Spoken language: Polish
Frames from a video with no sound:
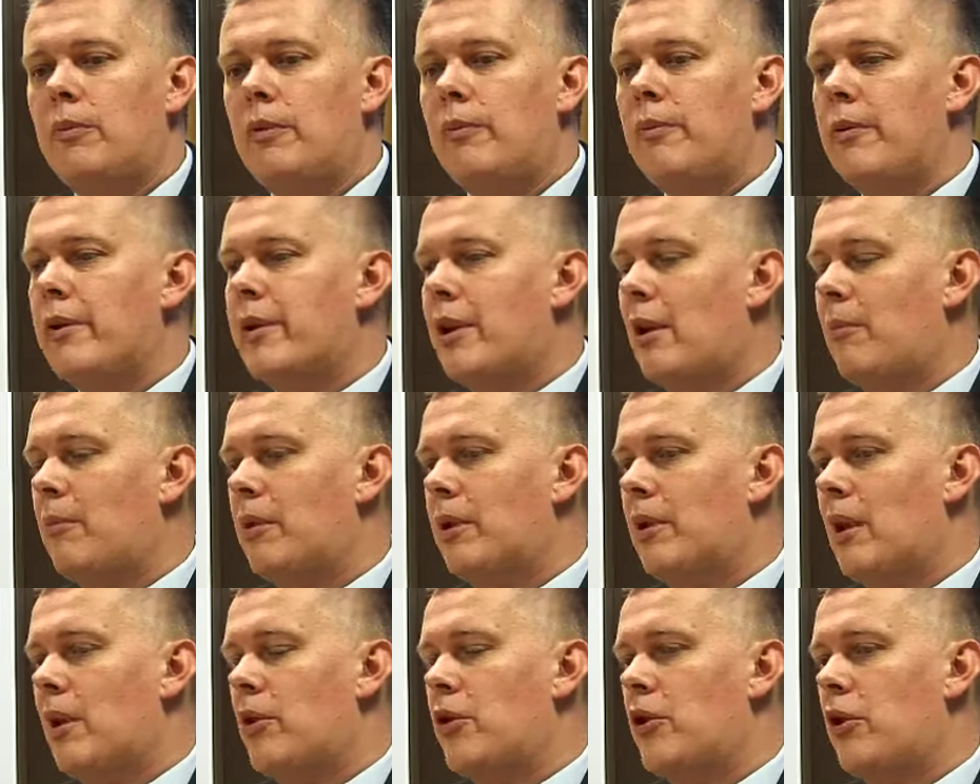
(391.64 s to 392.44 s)
robimy
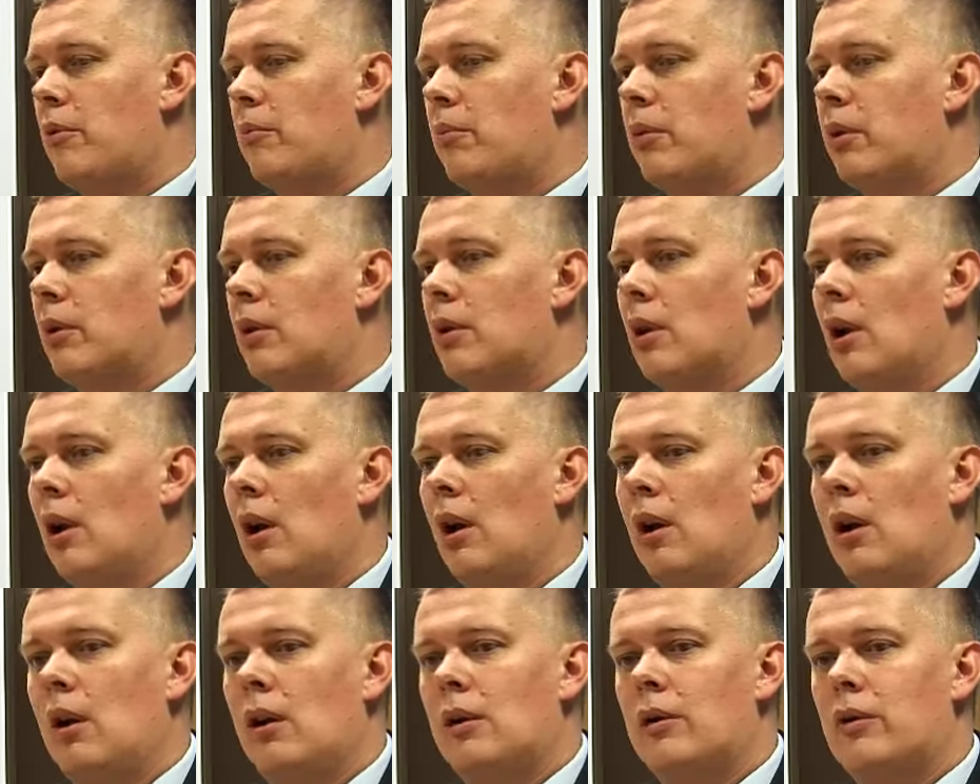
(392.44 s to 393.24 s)
sami dla siebie.
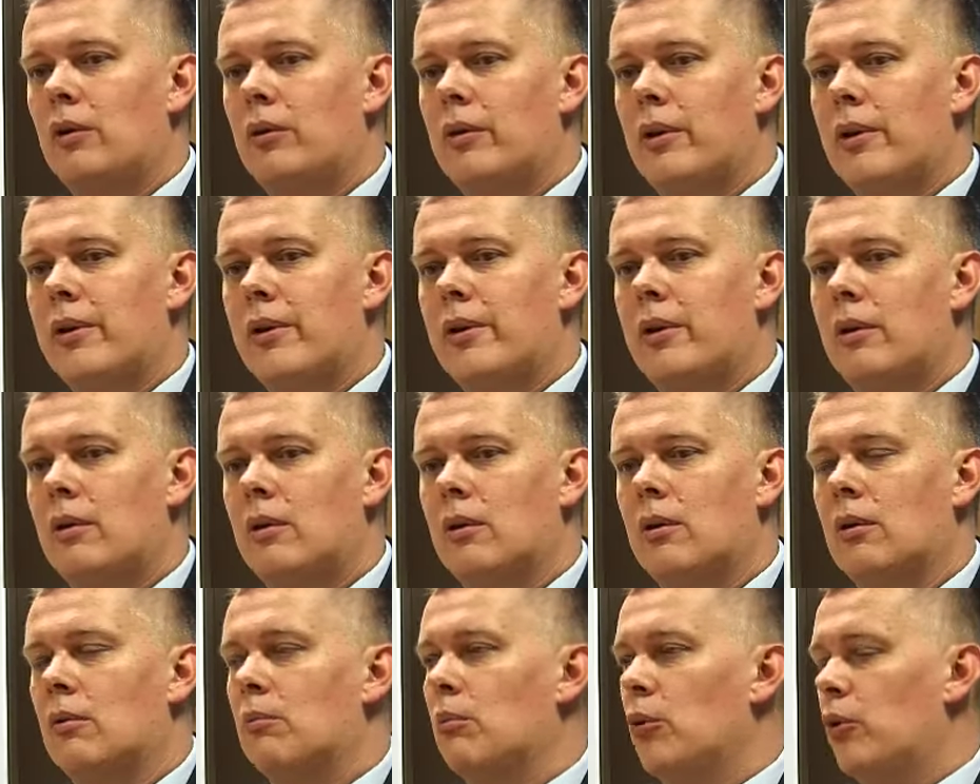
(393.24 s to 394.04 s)
To jest
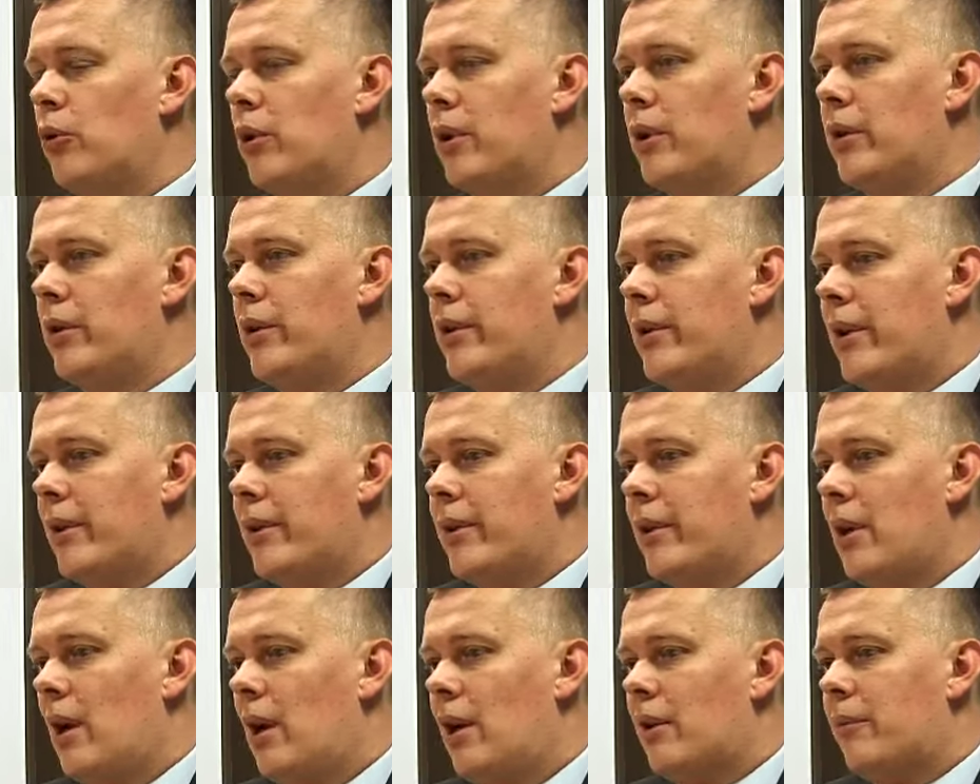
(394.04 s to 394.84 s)

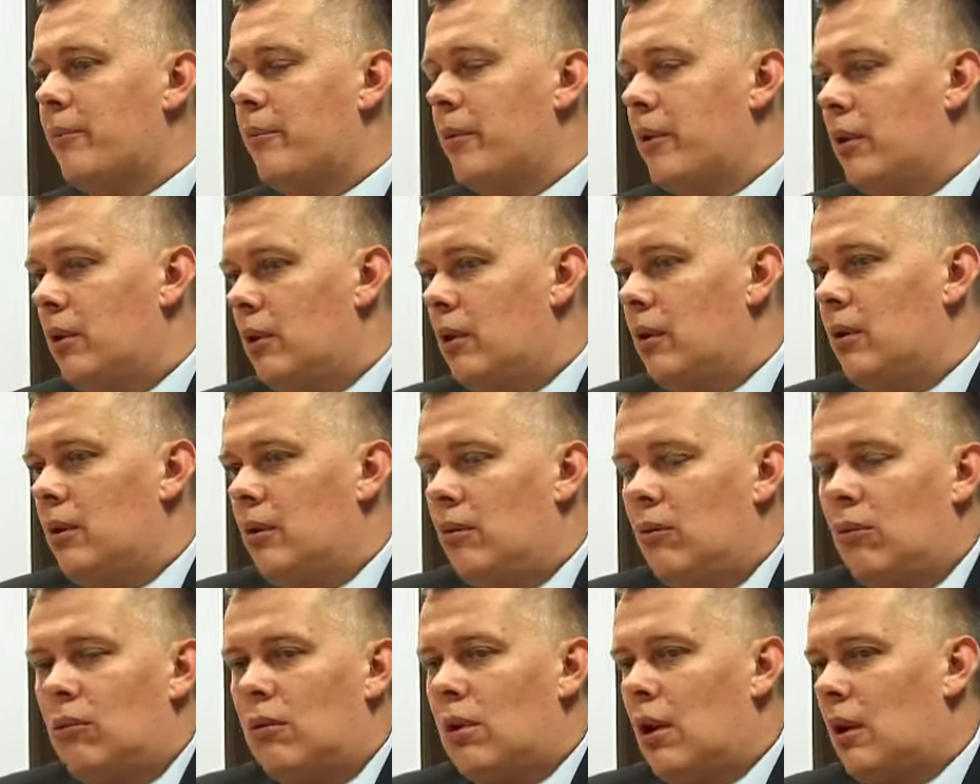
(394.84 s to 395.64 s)
modernizacja armii
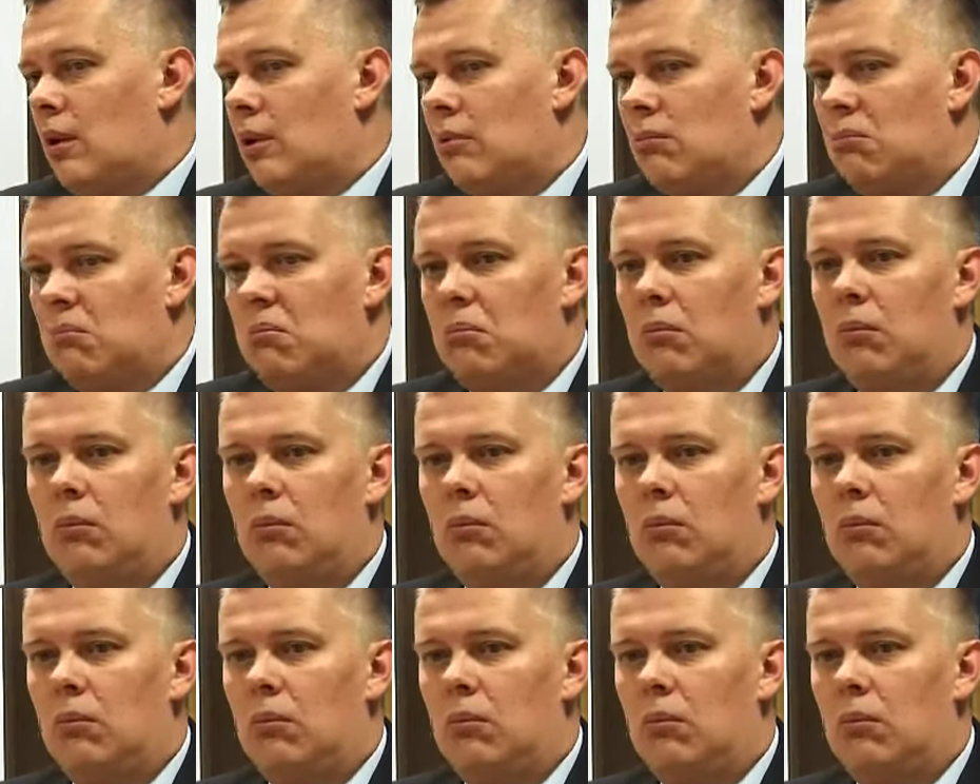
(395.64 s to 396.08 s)
i tutaj